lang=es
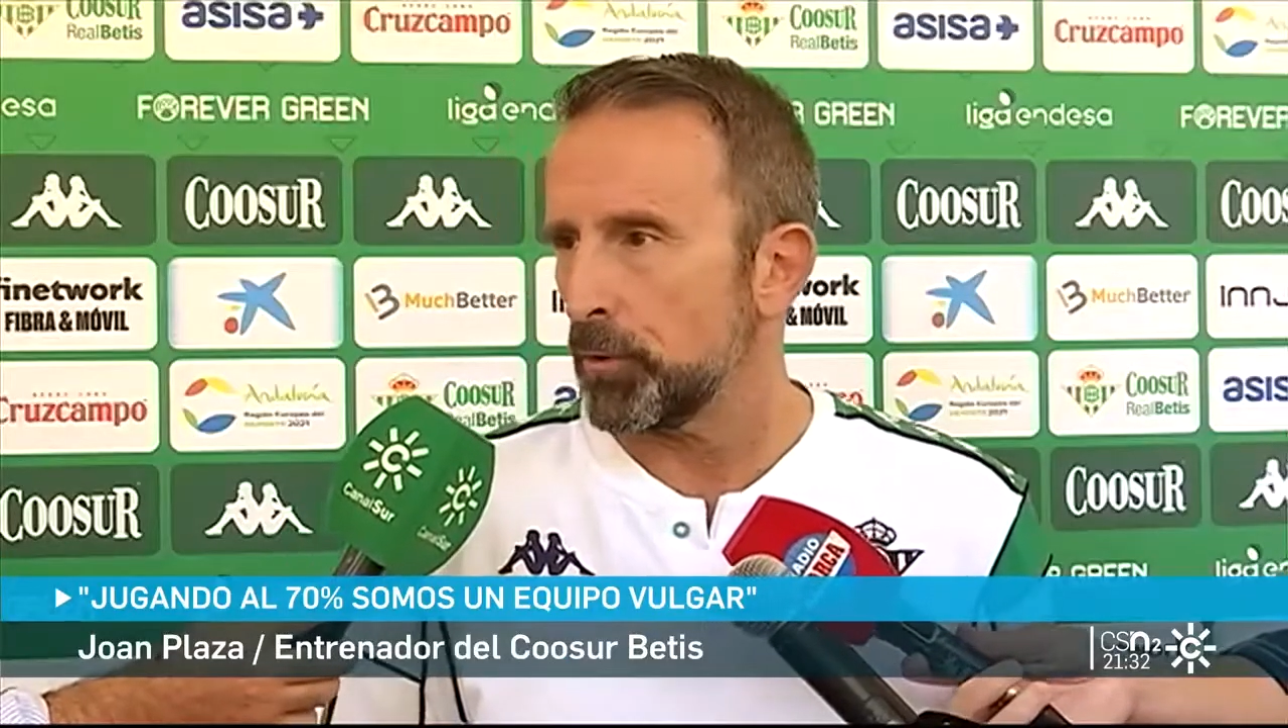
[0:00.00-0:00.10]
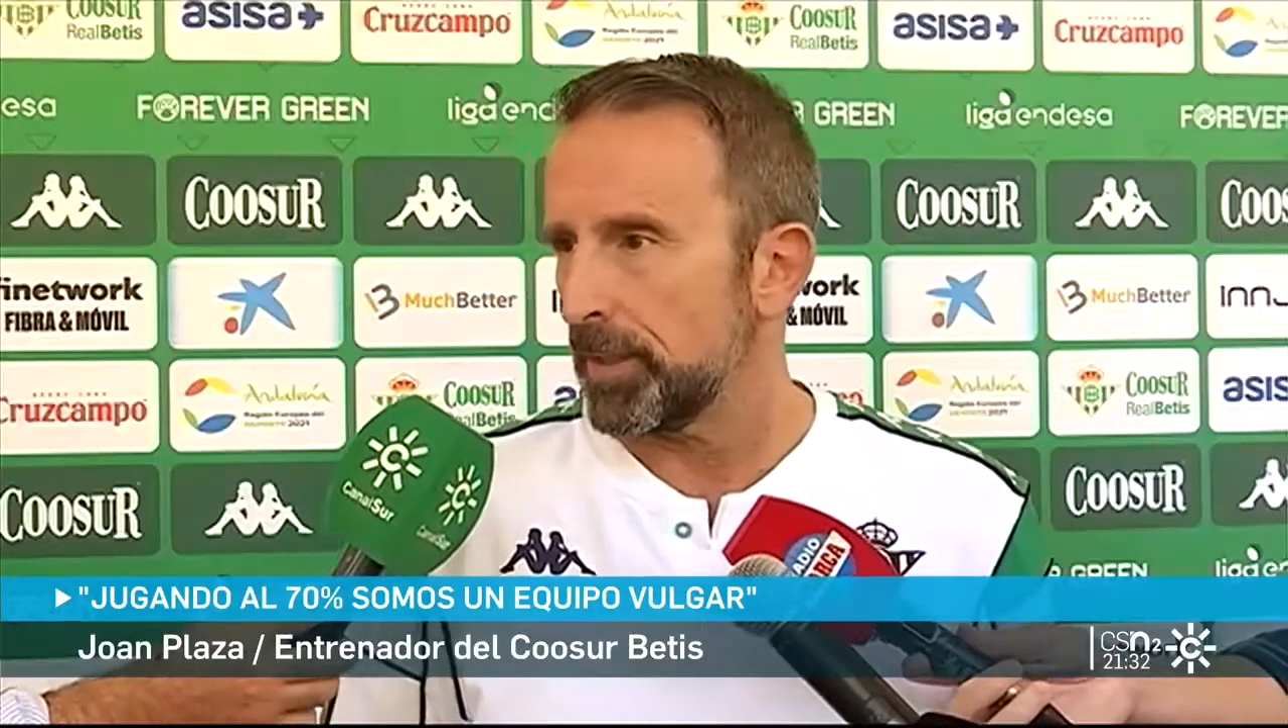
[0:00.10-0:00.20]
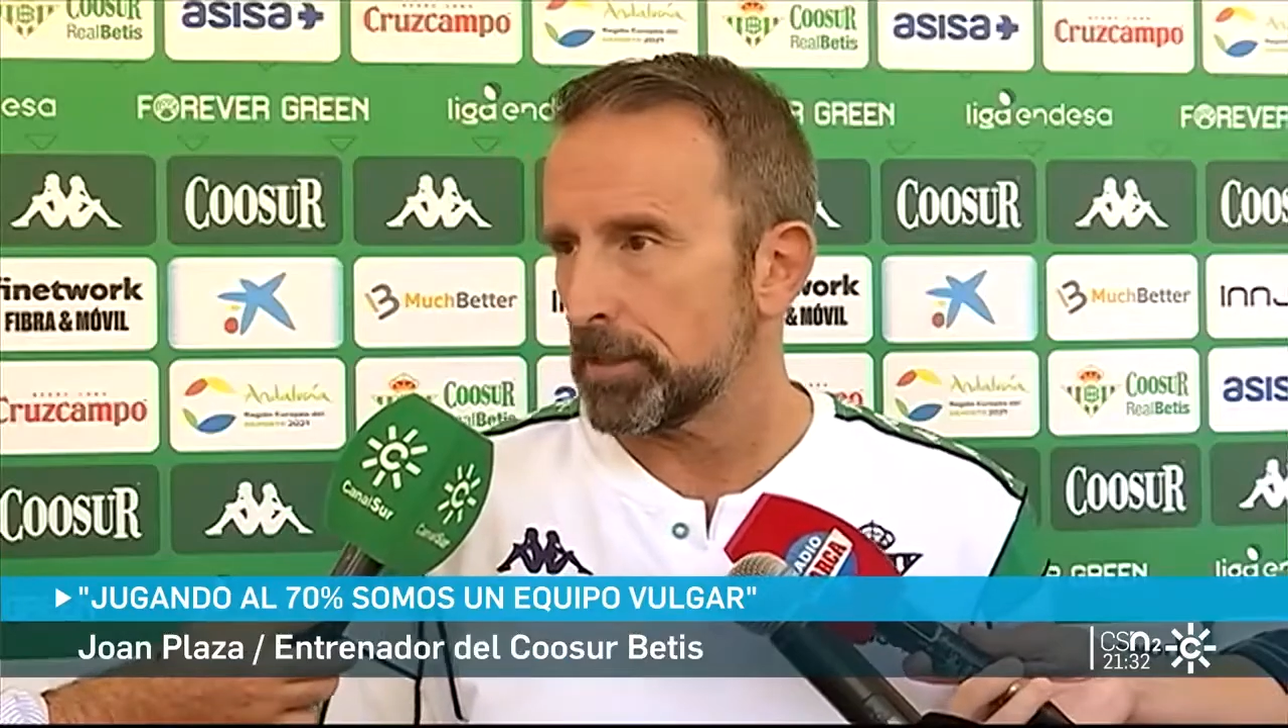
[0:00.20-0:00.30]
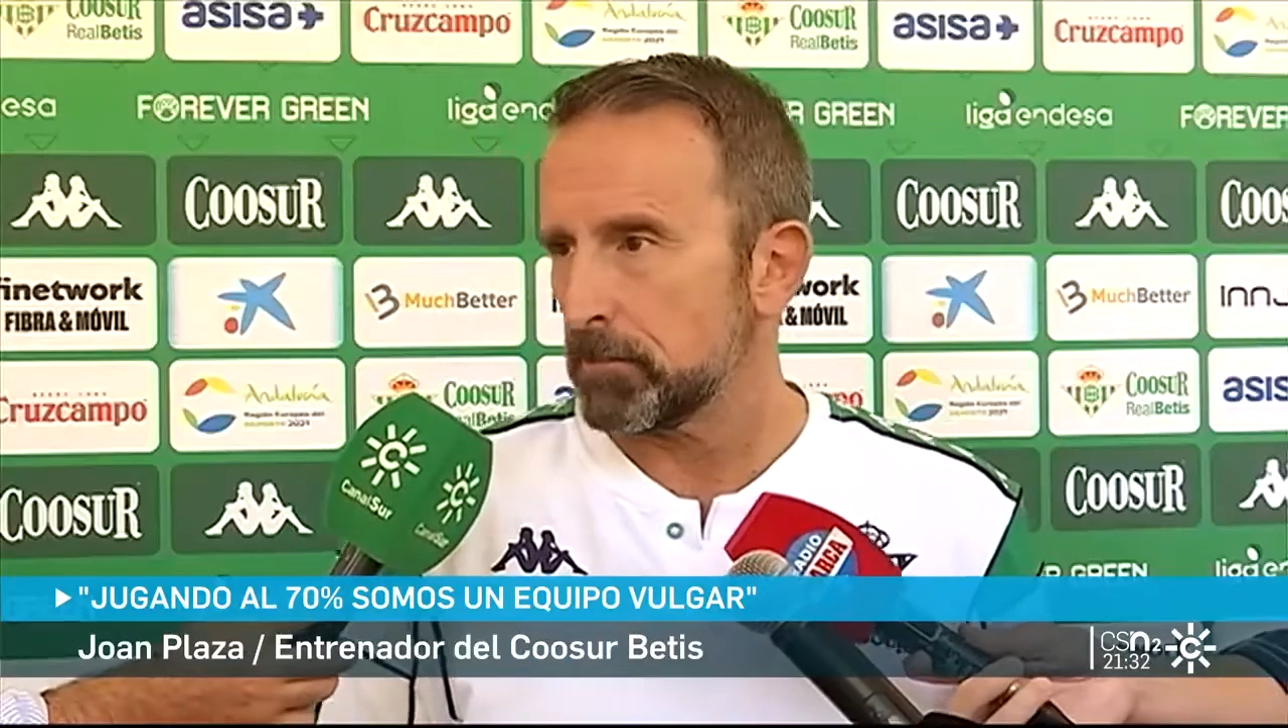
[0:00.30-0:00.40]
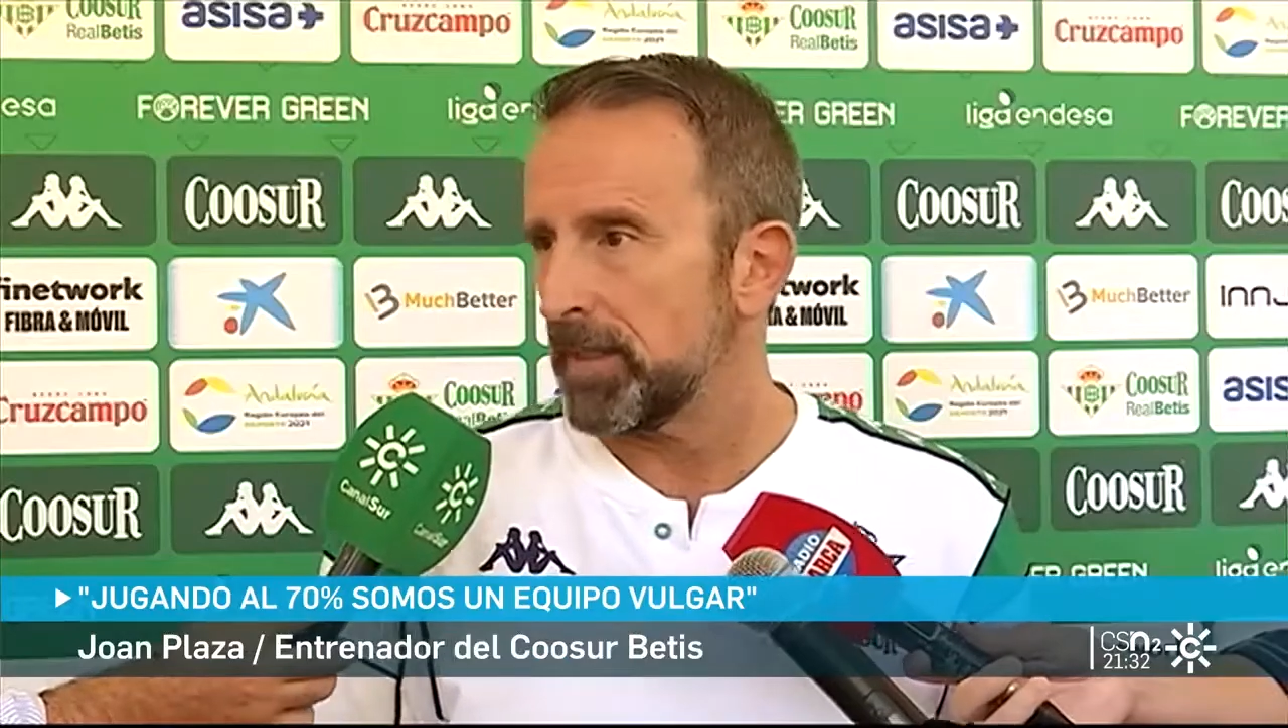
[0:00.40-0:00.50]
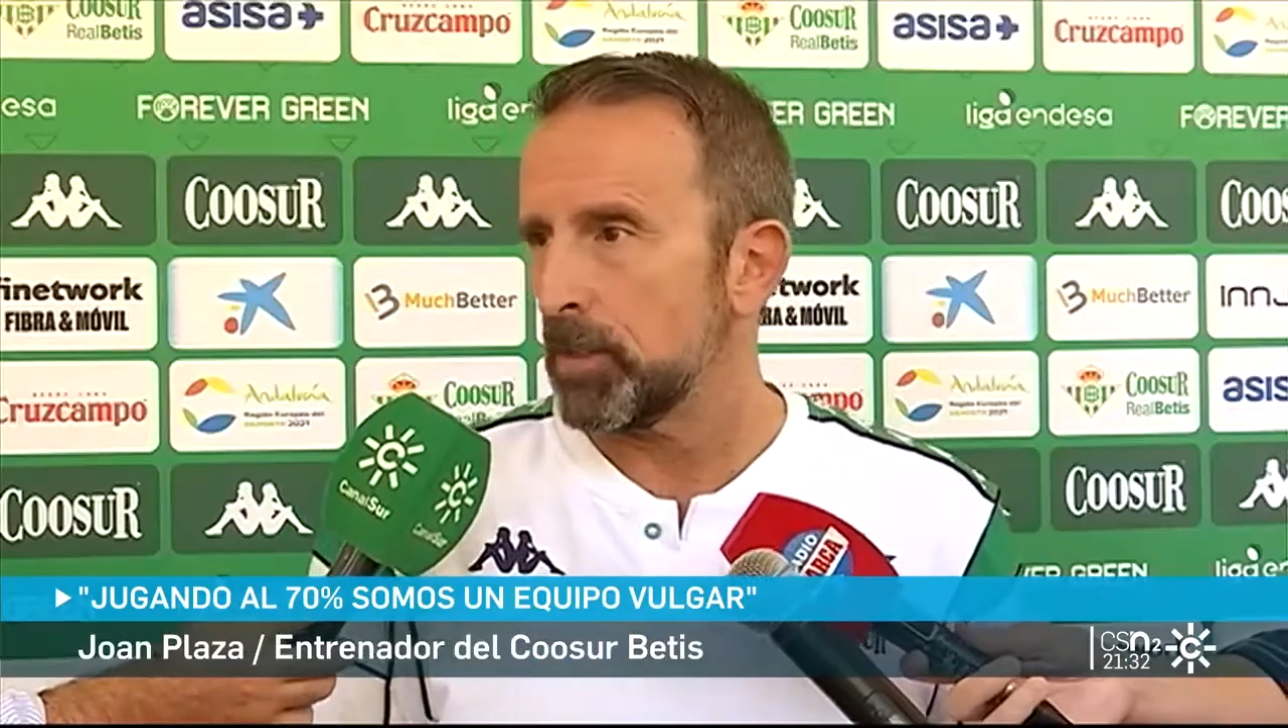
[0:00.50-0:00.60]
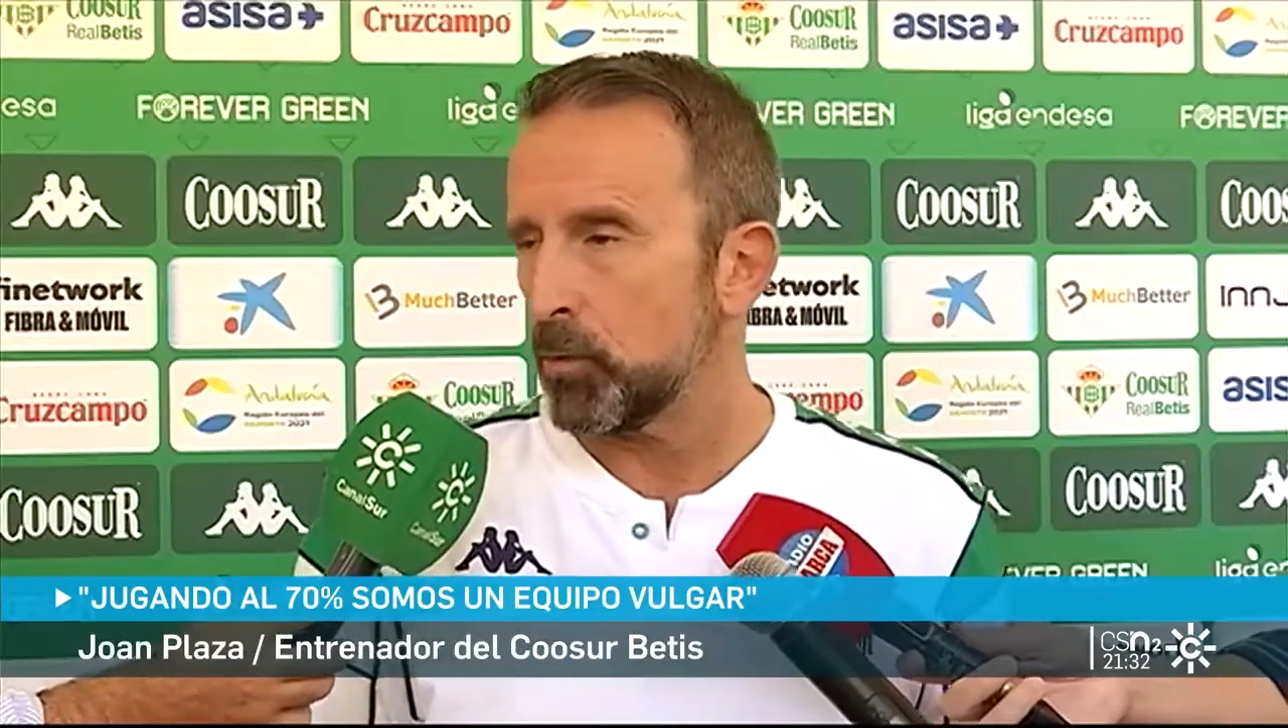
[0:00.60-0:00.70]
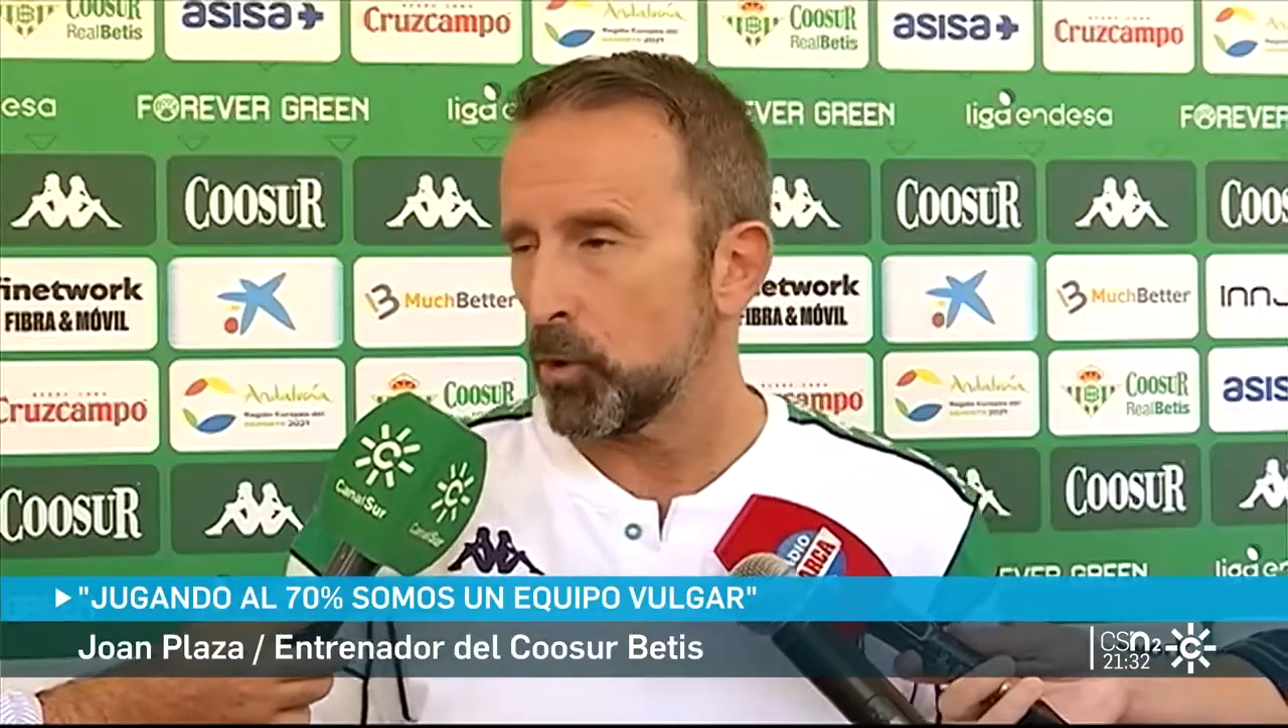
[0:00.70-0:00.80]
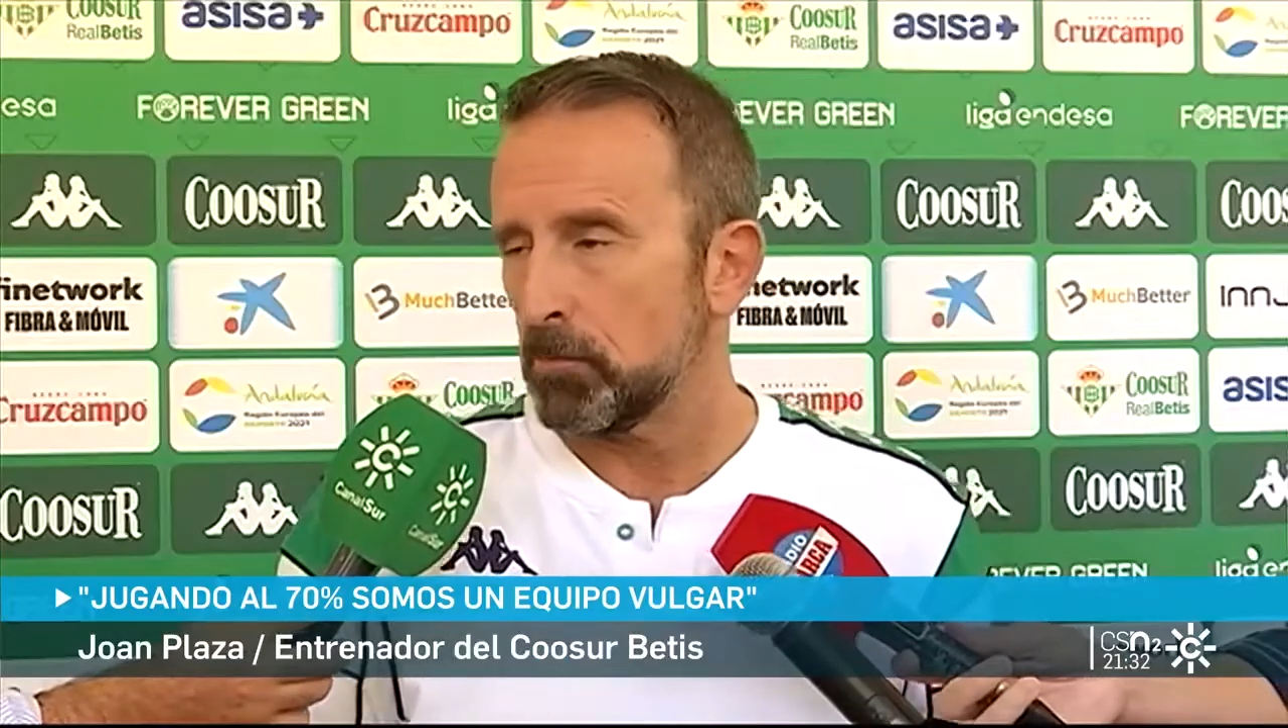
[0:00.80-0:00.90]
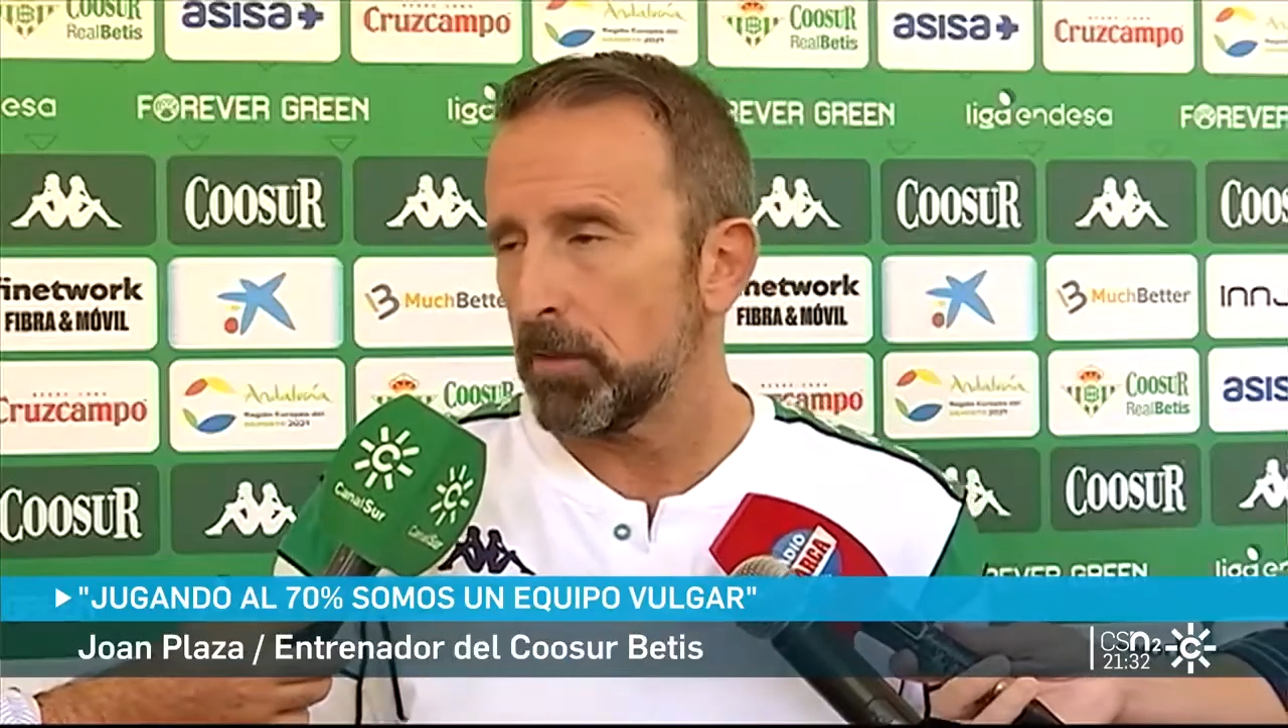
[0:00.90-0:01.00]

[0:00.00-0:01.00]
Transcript: de España o de Europa.